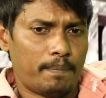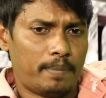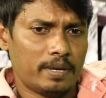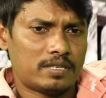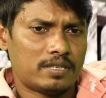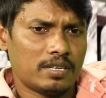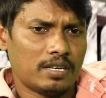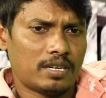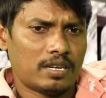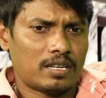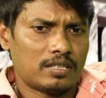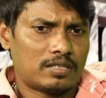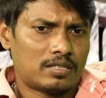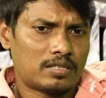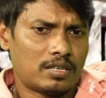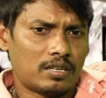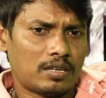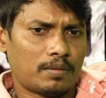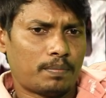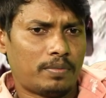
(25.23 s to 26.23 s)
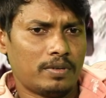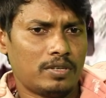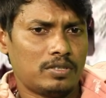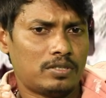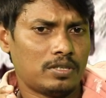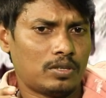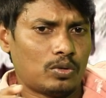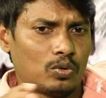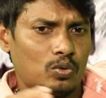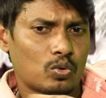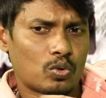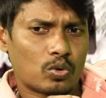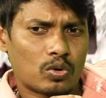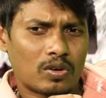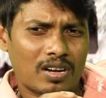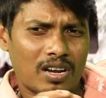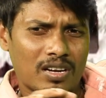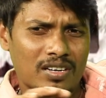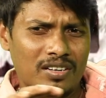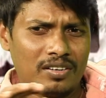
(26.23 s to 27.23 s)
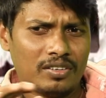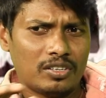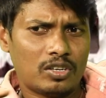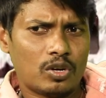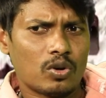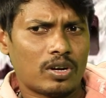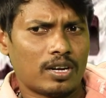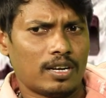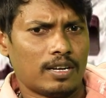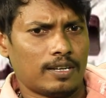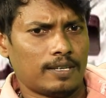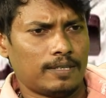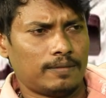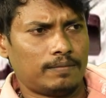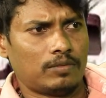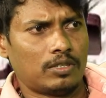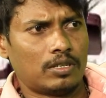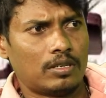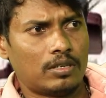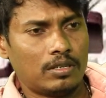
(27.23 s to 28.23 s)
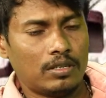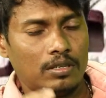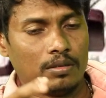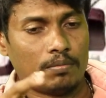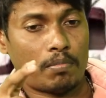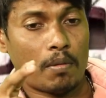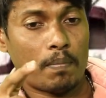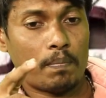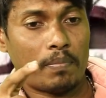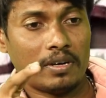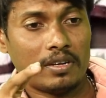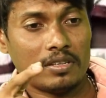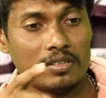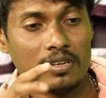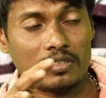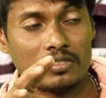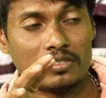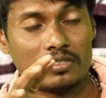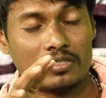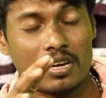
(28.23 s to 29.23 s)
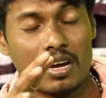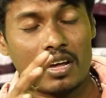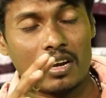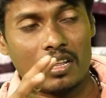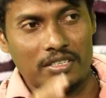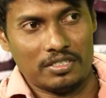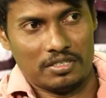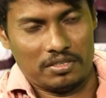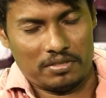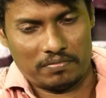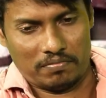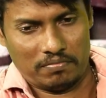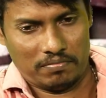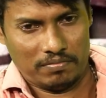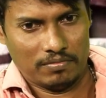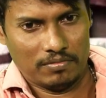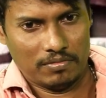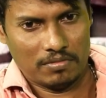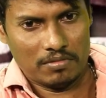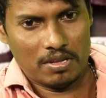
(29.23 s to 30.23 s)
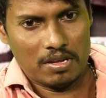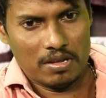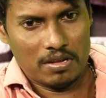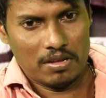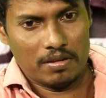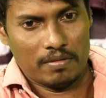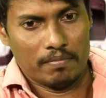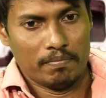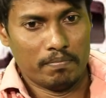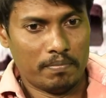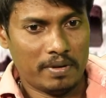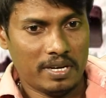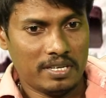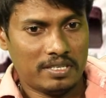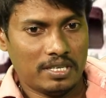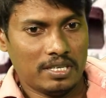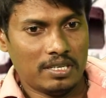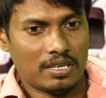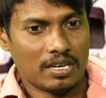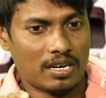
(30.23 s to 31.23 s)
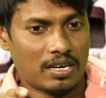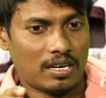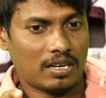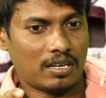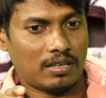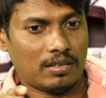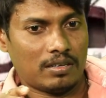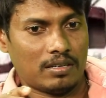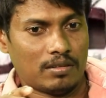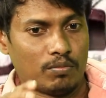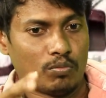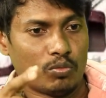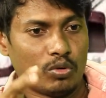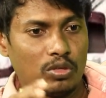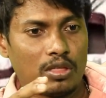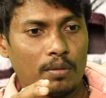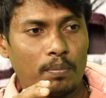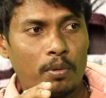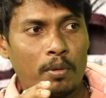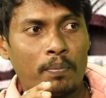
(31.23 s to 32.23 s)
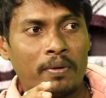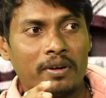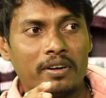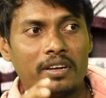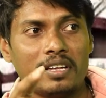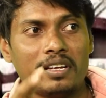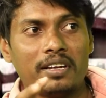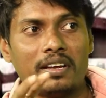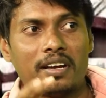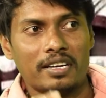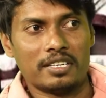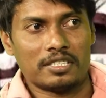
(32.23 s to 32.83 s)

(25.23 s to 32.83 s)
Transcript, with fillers: బేసిక్గా నాకు చిన్నప్పటి నుంచి కోర్లన్నింటిలో కల్లా పప్పు అంటే నాకు చాలా ఇష్టం బేసిక్గా ముద్ద పప్పు అంటే ఇంకా